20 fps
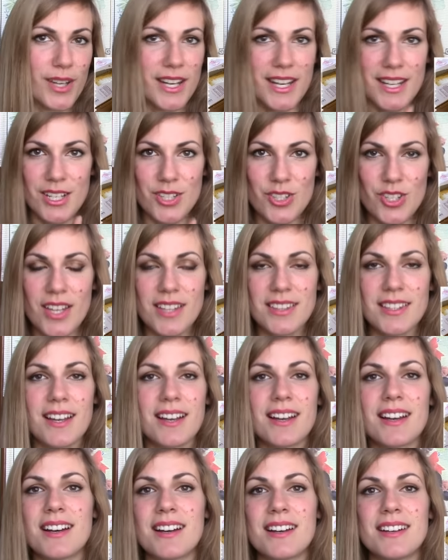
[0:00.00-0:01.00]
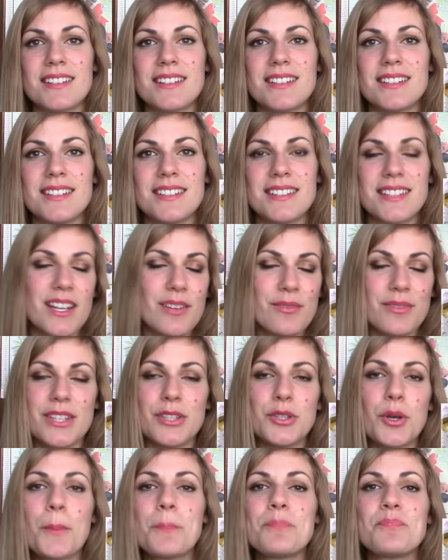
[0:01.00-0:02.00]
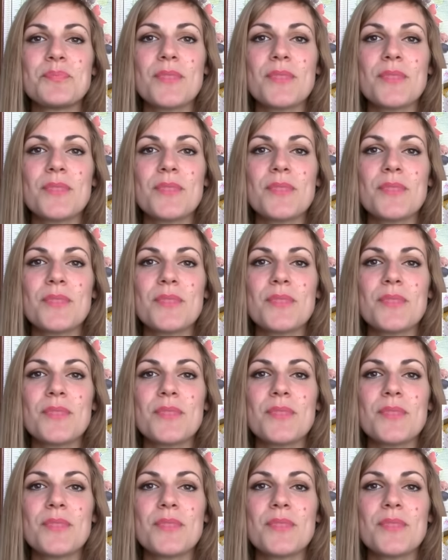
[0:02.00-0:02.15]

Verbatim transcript: e la ricetta eh, nel video